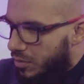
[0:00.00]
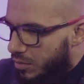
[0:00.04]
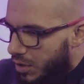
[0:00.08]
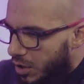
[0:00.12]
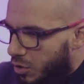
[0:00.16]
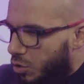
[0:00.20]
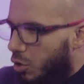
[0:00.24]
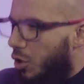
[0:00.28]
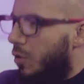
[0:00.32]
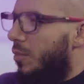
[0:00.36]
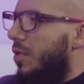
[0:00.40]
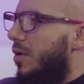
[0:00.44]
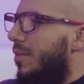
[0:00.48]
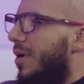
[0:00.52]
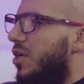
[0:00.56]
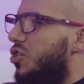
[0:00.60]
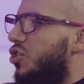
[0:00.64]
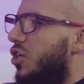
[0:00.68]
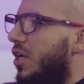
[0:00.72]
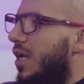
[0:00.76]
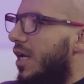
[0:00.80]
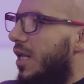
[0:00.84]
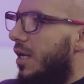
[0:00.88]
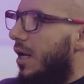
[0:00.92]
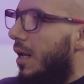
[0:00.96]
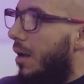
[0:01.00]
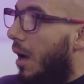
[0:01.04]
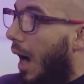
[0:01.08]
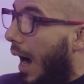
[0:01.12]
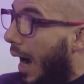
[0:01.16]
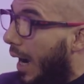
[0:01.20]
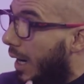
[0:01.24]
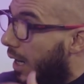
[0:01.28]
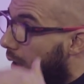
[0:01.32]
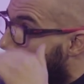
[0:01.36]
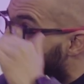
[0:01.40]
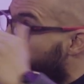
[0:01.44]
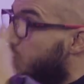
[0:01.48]
تدخل بالمجال
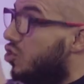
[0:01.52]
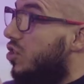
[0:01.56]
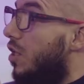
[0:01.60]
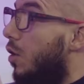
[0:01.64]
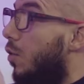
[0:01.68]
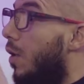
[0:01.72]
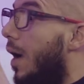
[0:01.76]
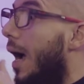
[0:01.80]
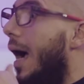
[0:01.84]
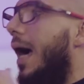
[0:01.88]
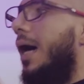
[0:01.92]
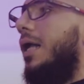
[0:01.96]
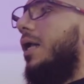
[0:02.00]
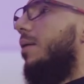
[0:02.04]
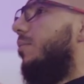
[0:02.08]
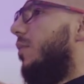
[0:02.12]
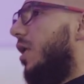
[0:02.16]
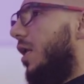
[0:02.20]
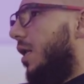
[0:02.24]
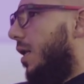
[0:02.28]
على مستوى اعلى من